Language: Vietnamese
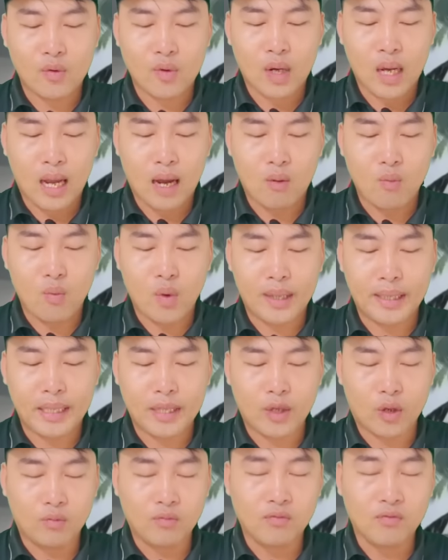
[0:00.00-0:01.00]
ông huỳnh
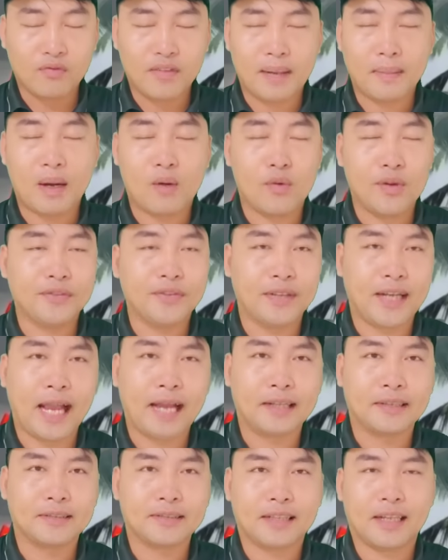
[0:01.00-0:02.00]
đi dũng và bà nguyễn phương
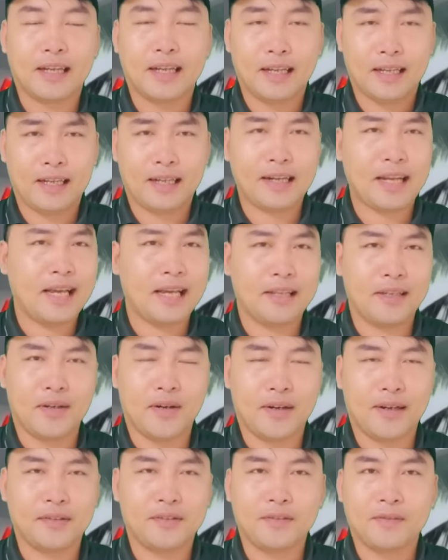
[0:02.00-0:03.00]
hằng à đe
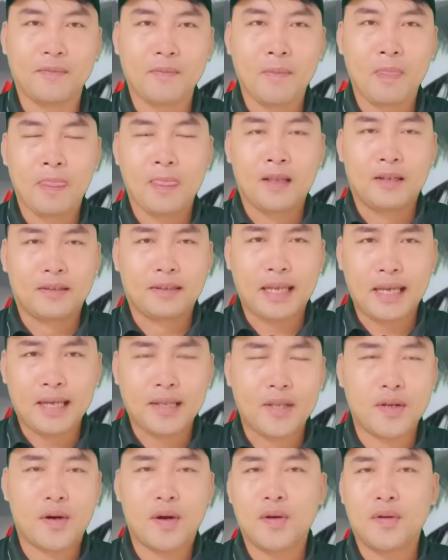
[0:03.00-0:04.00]
dọa luôn
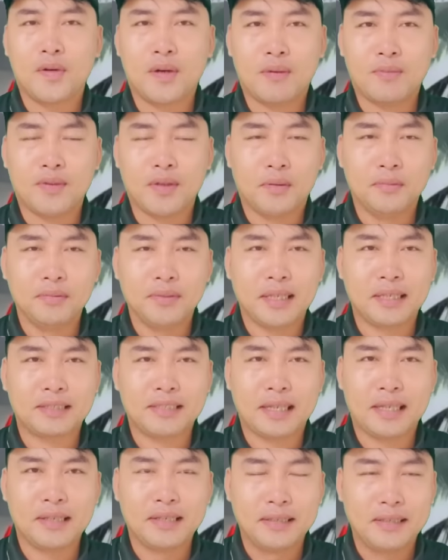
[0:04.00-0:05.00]
đe dọa luôn ông dũng là
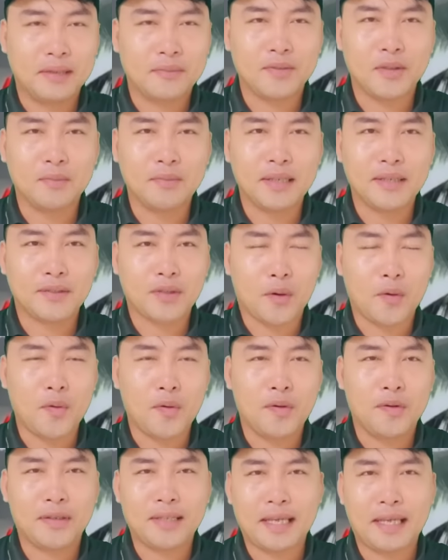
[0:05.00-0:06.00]
sẽ đưa ông dũng đi
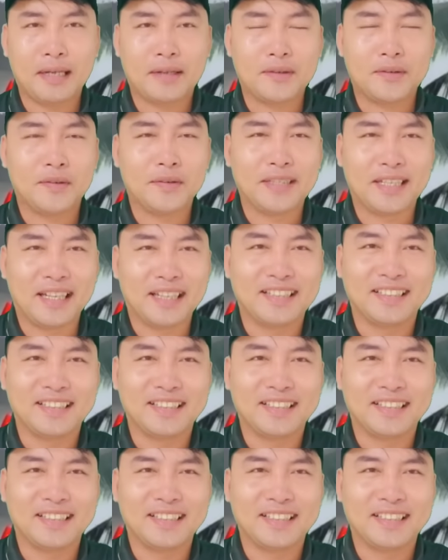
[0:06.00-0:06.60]
tù luôn nha cô chú anh chị